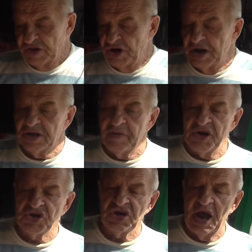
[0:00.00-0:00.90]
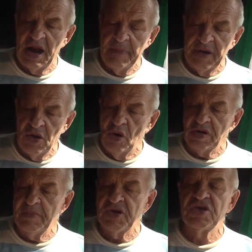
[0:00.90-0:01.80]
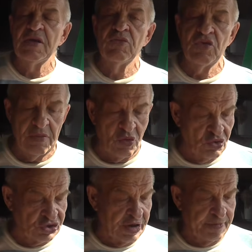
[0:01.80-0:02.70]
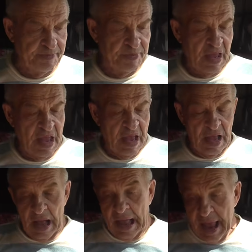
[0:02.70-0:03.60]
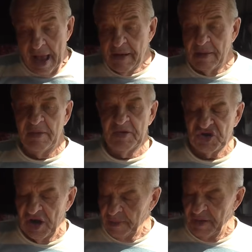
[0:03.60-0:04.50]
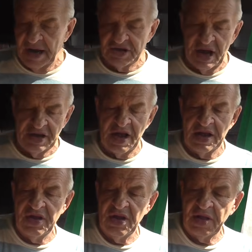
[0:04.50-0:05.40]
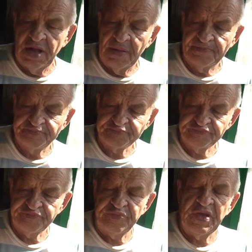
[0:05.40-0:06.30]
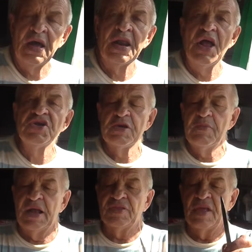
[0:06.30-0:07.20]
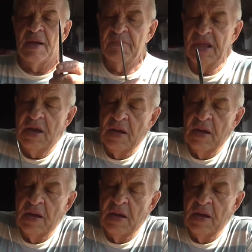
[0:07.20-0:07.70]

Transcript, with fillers: Через два часа она придет, и мы с ней будем кушать. А я вам обещал показать, как делала раньше мать нам.